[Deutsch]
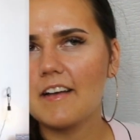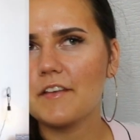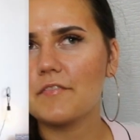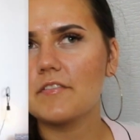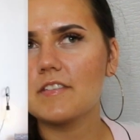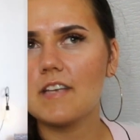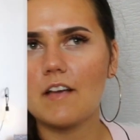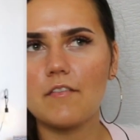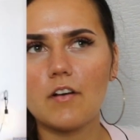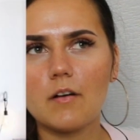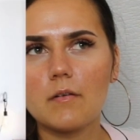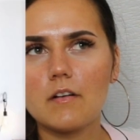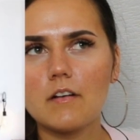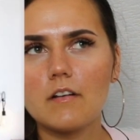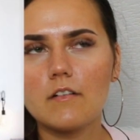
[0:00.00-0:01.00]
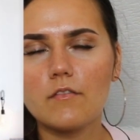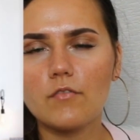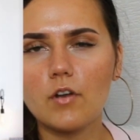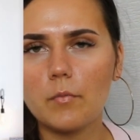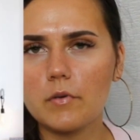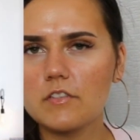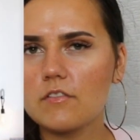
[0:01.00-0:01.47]
Ich finde sie einfach
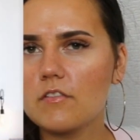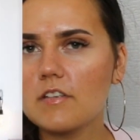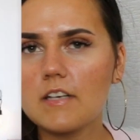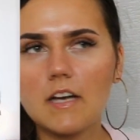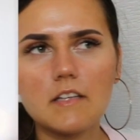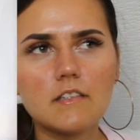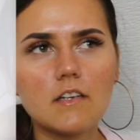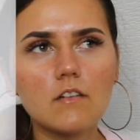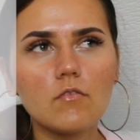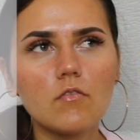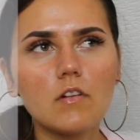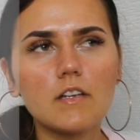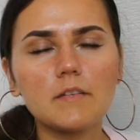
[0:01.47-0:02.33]
von der Persönlichkeit sehr cool.